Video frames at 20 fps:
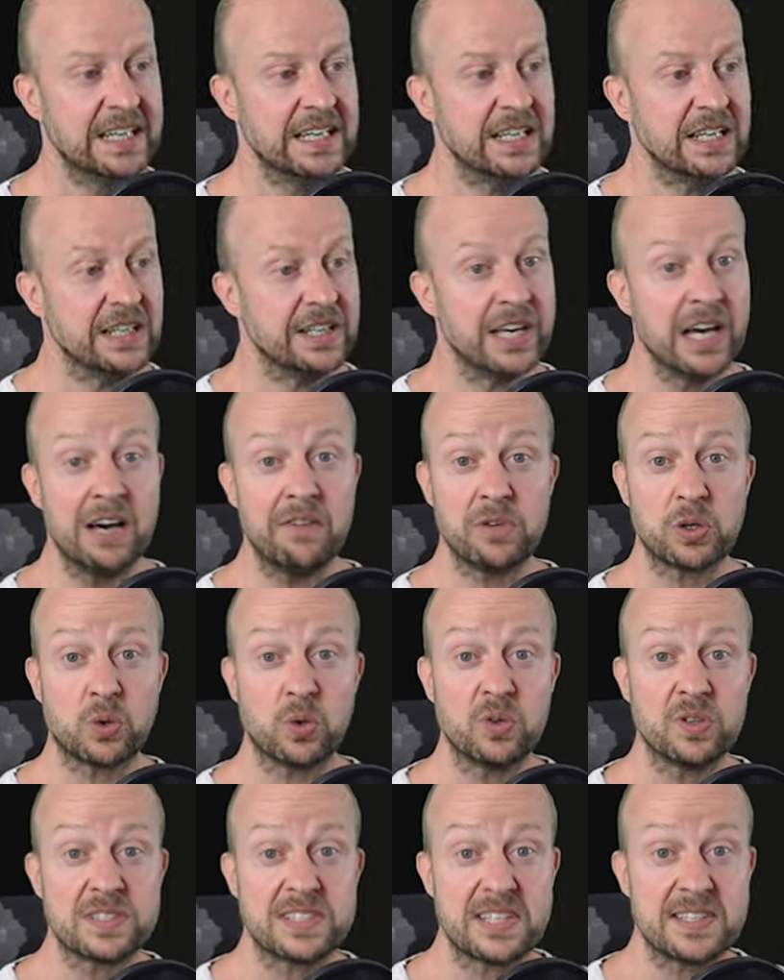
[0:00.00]
Ja, wir
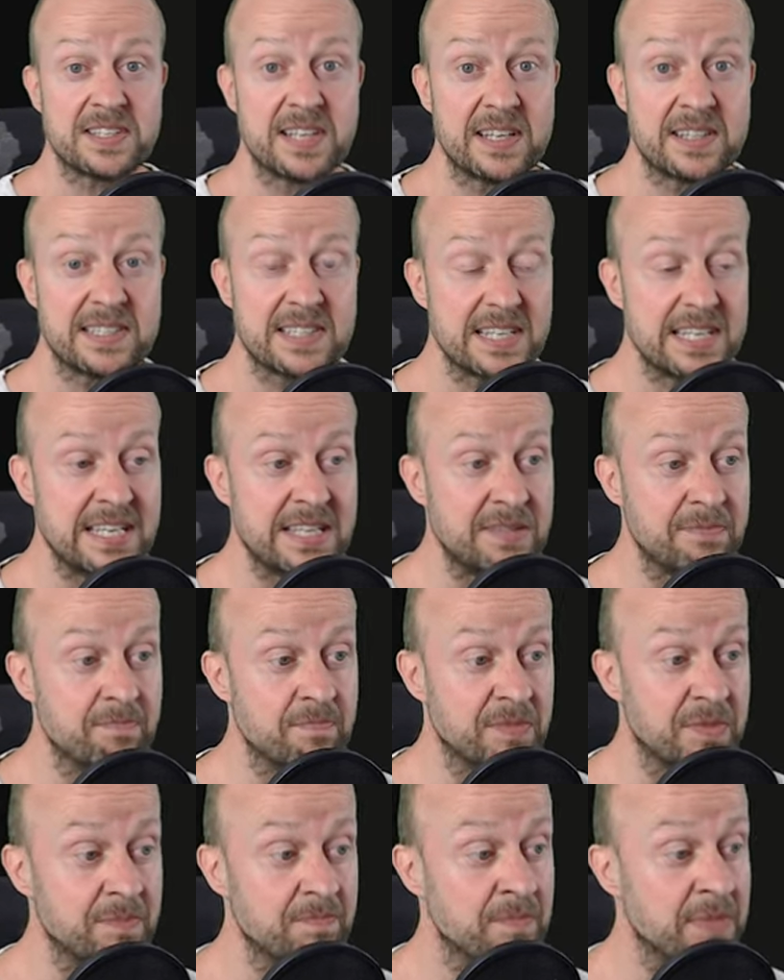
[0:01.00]
gucken uns das jetzt
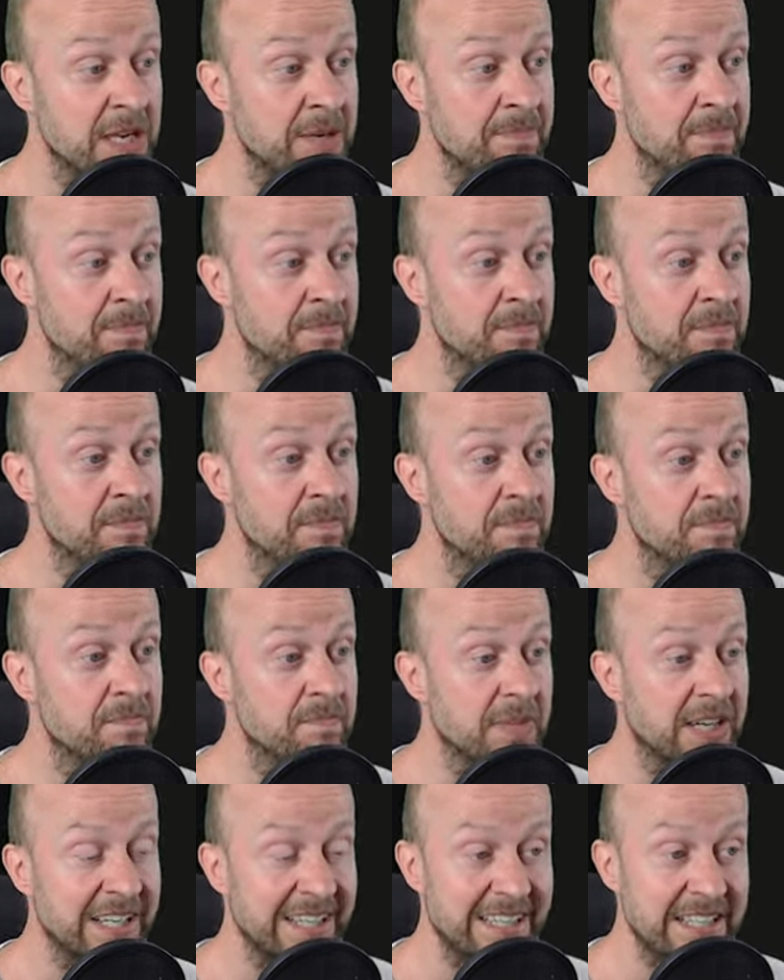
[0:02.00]
in, im
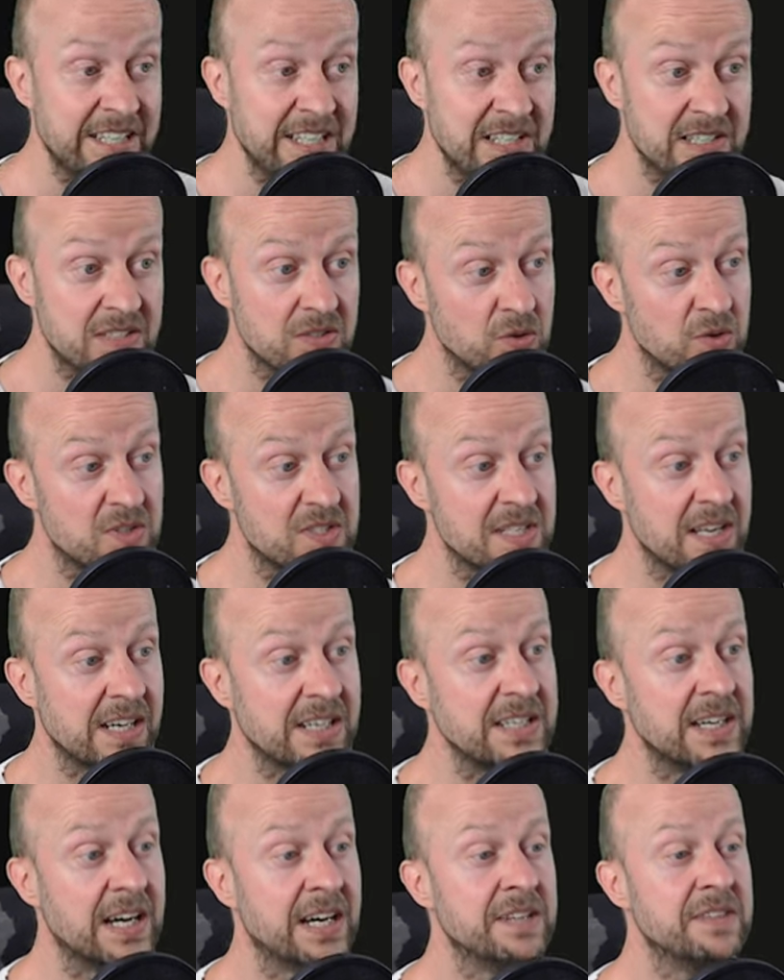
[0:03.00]
Release
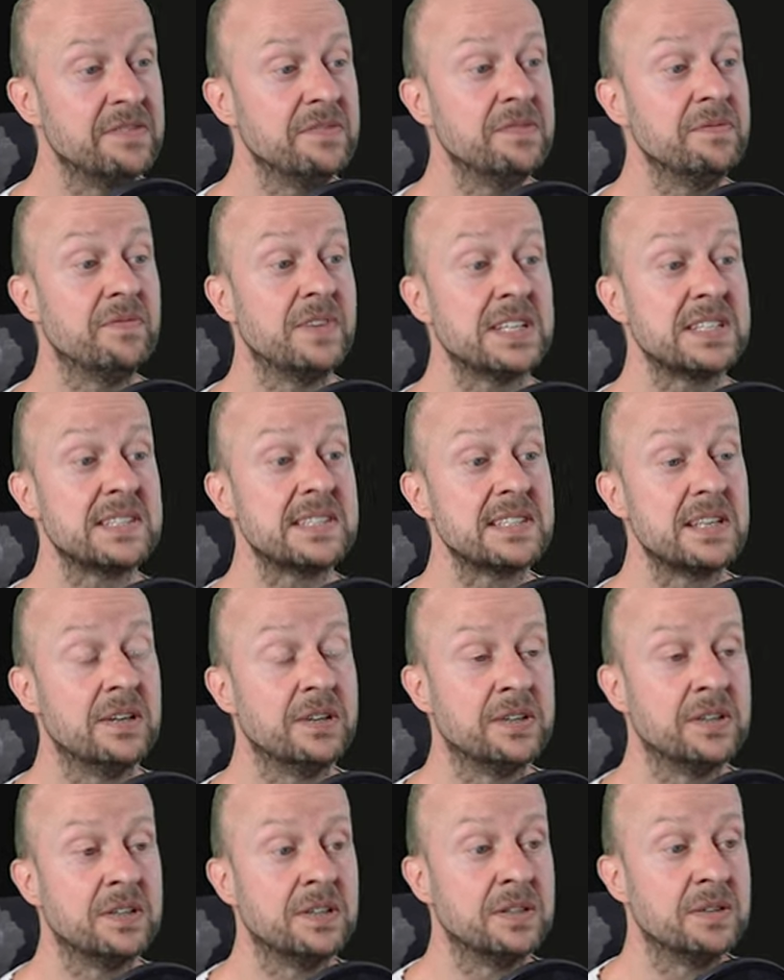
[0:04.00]
sozusagen an, was
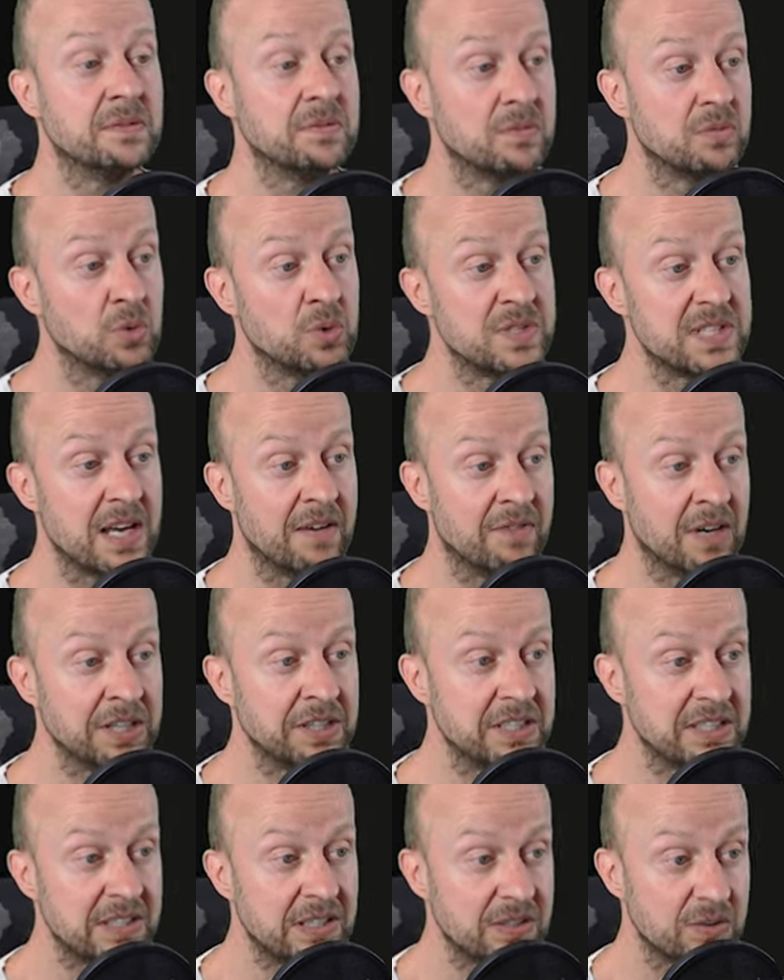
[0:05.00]
äh, uns
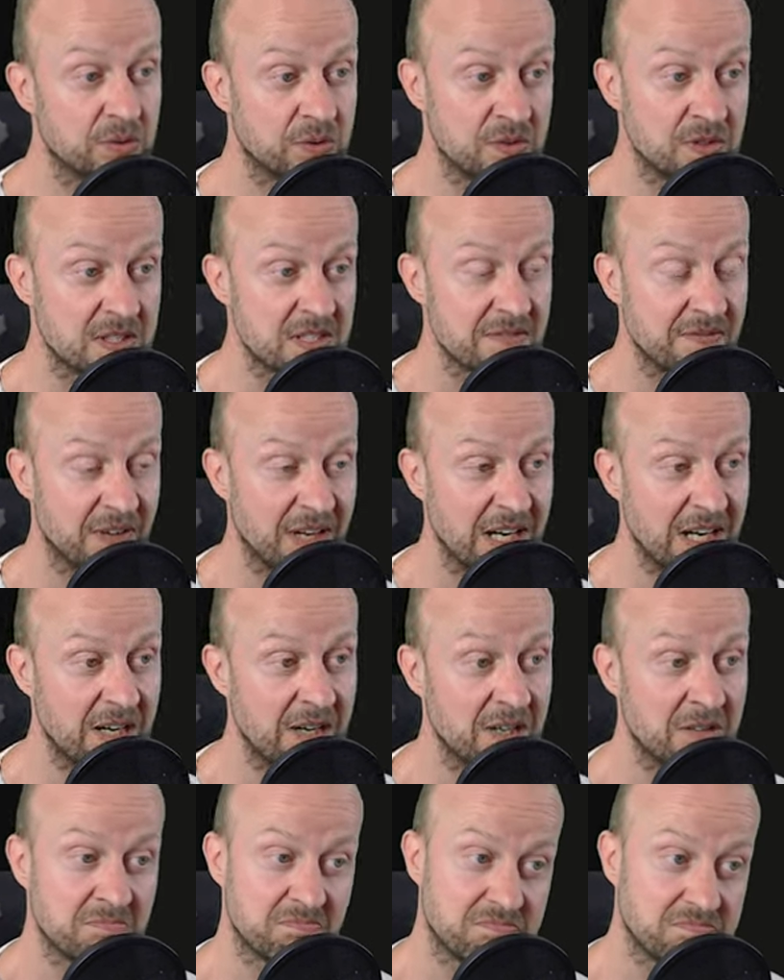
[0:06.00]
erwartet. Und
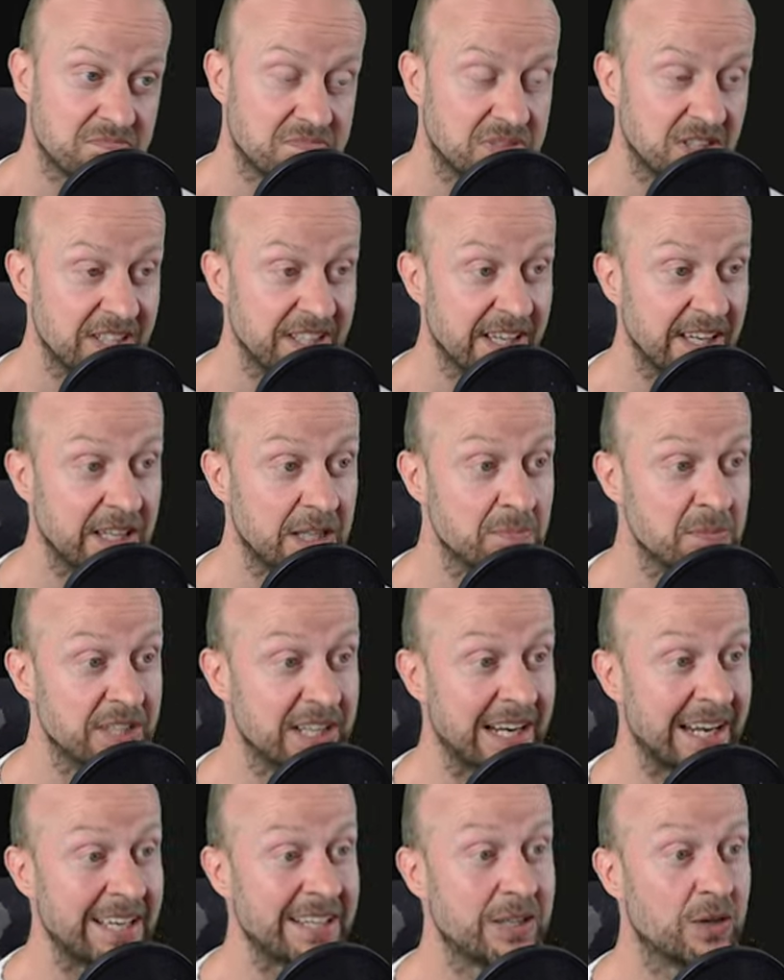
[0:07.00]
zwar direkt mit der
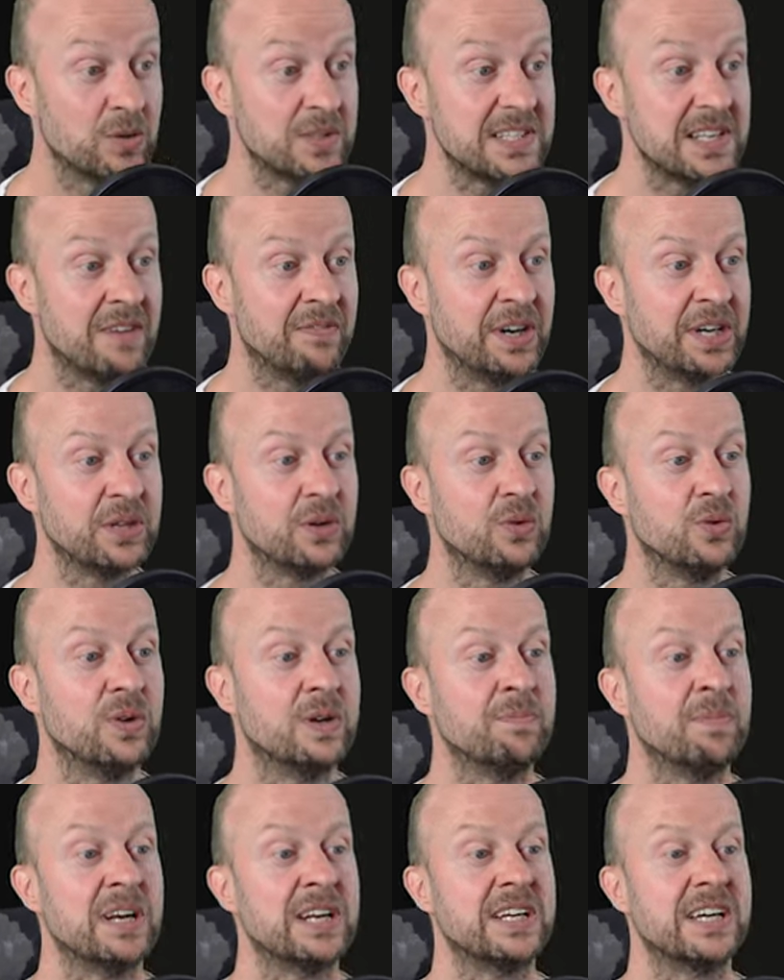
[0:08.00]
Lighthouse-Erweiterung.
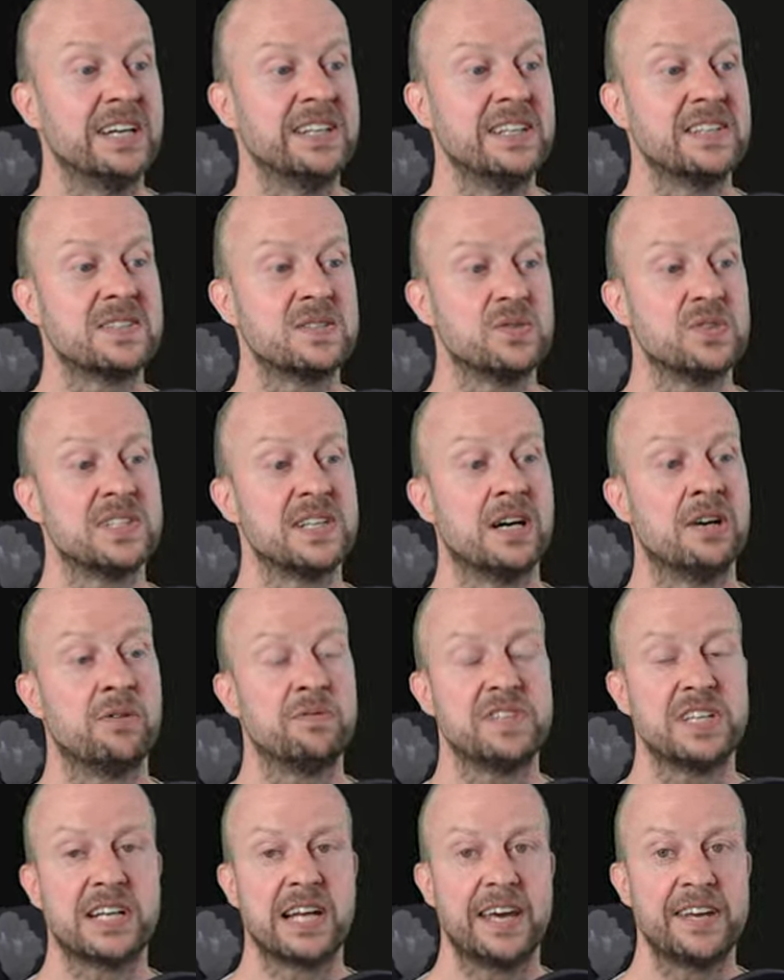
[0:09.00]
Man kann jetzt sozusagen auf
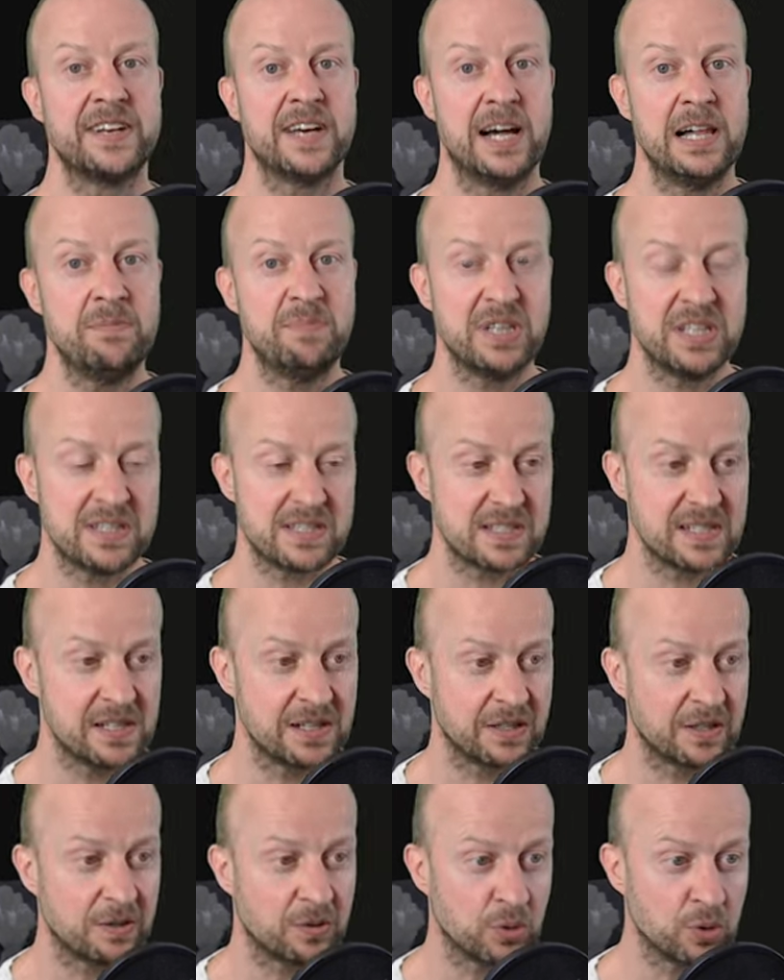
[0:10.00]
die kleine
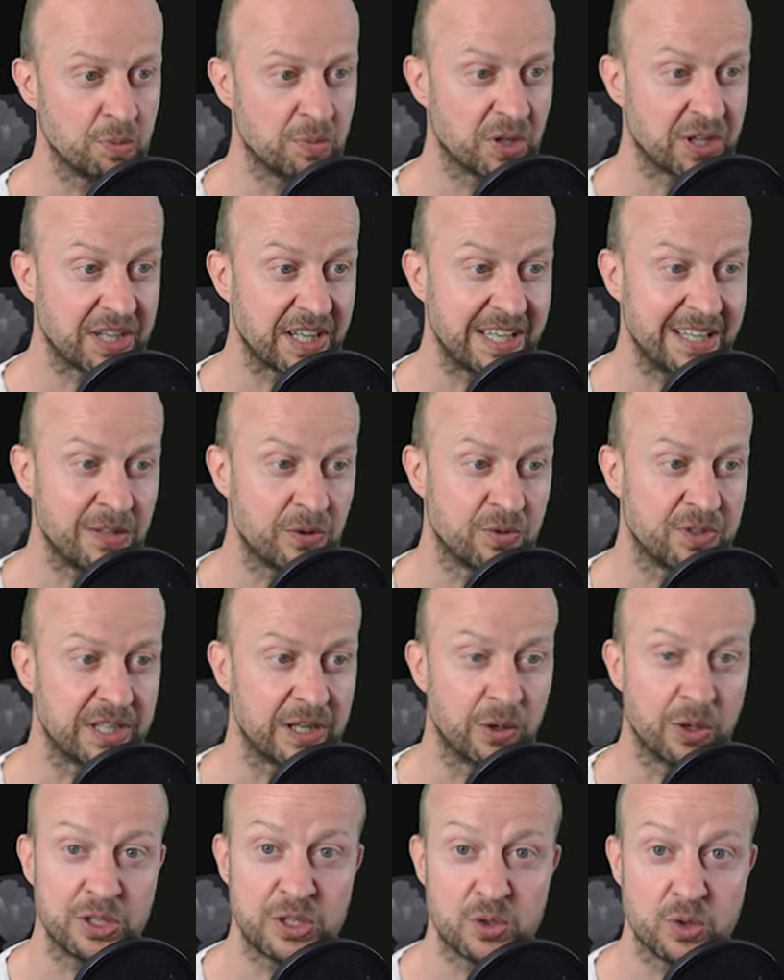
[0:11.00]
Halbinsel rübergehen und den
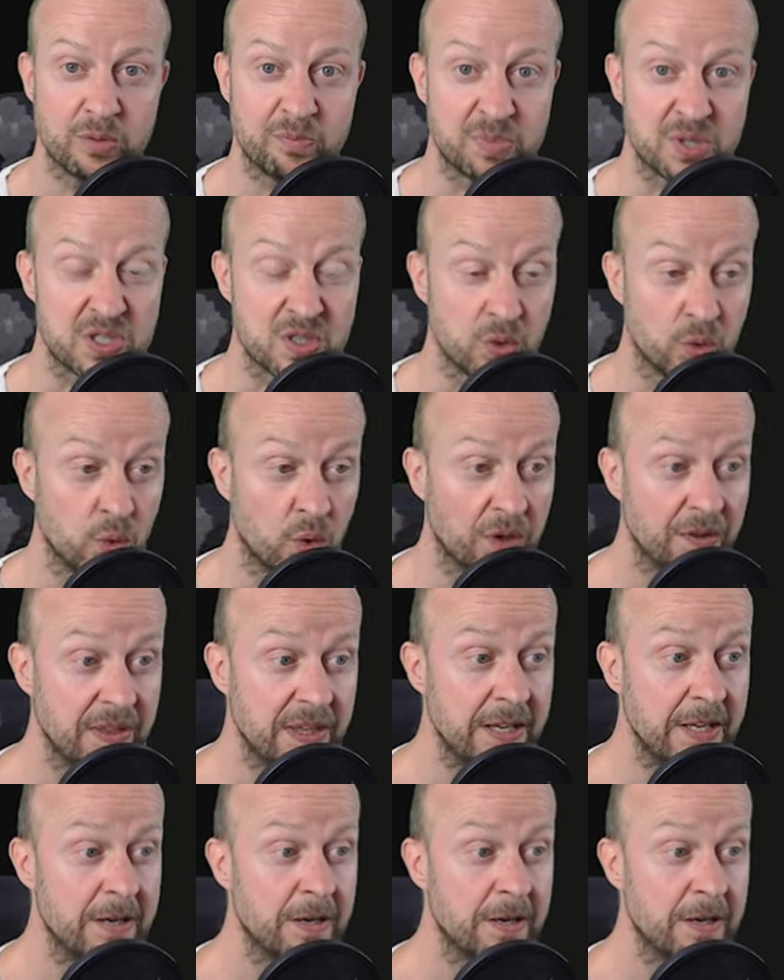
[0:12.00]
Leuchtturm besuchen.